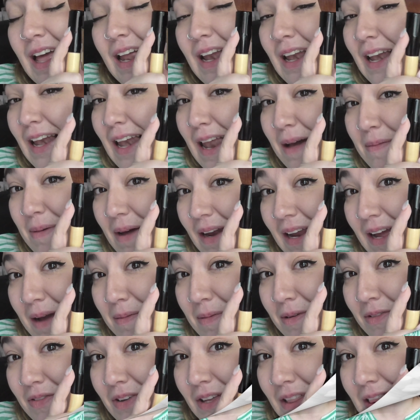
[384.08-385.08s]
La pareja
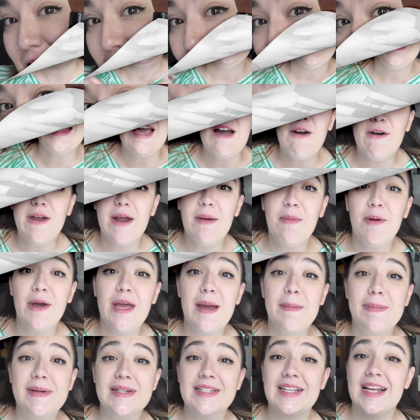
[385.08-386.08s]
perfecta. Y ahora voy
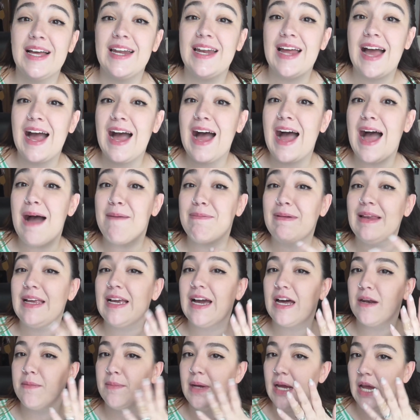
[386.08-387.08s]
a pasar a
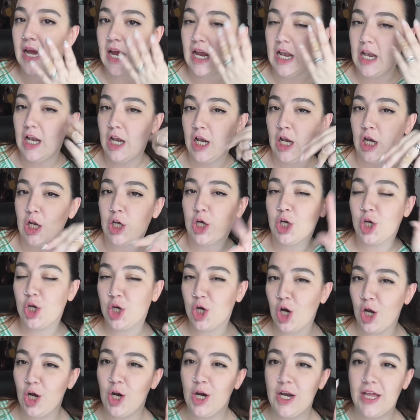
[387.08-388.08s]
aplicarme el
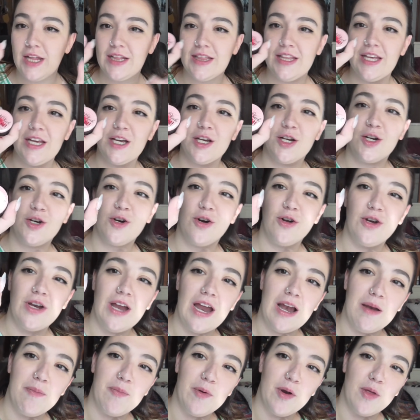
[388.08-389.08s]
colorete con
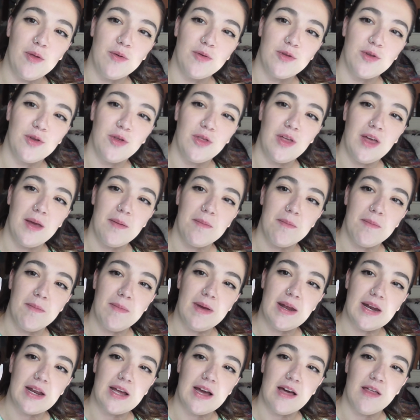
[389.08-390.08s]
el producto de
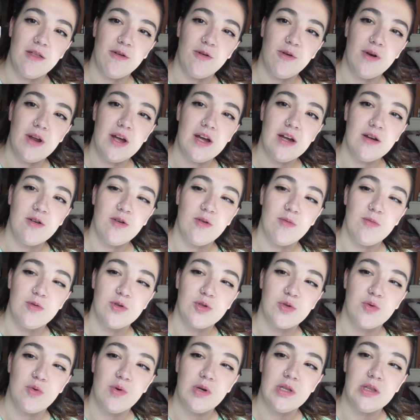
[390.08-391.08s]
Mercadona. Como
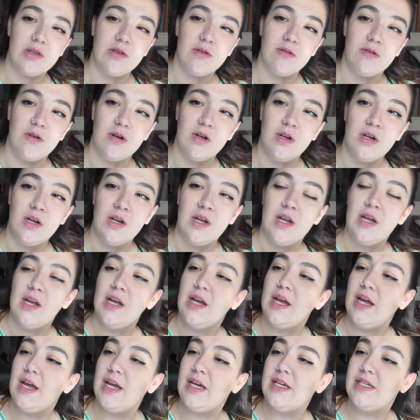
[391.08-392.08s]
os cuento,
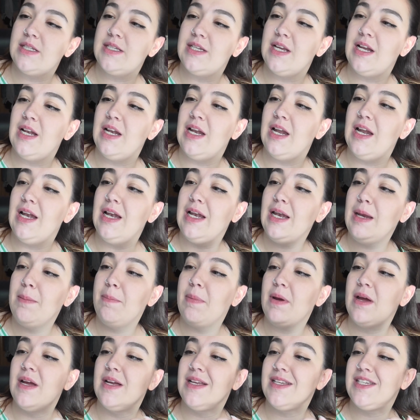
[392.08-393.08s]
es el
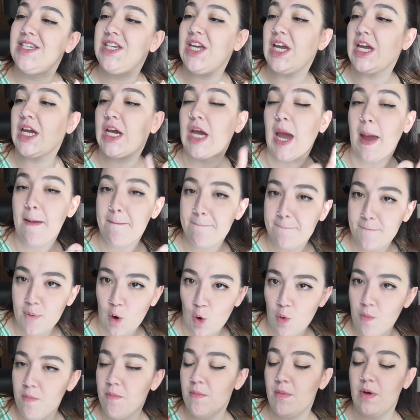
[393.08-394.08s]
Lip Cheek
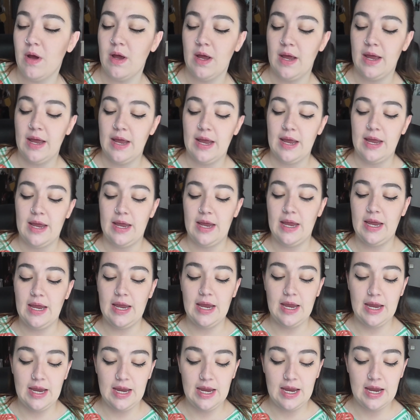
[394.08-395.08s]
Boom.
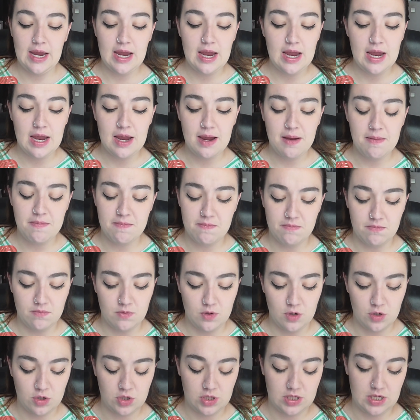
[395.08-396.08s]
Y
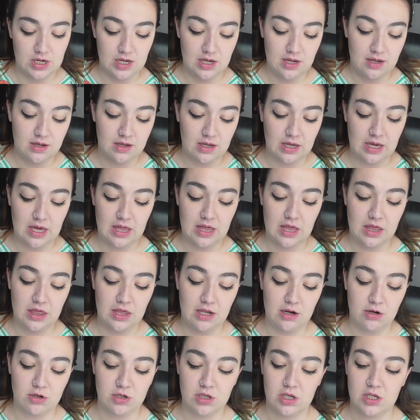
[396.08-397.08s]
no sé qué
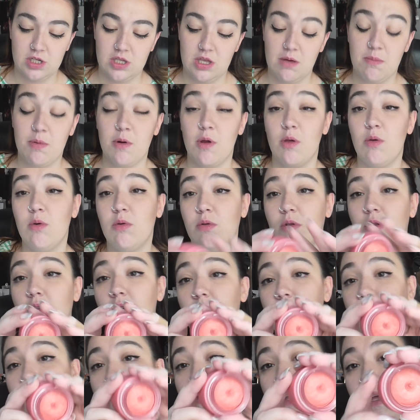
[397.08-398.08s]
deciros de este
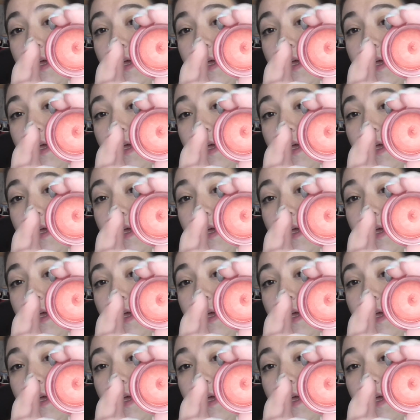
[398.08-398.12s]
producto.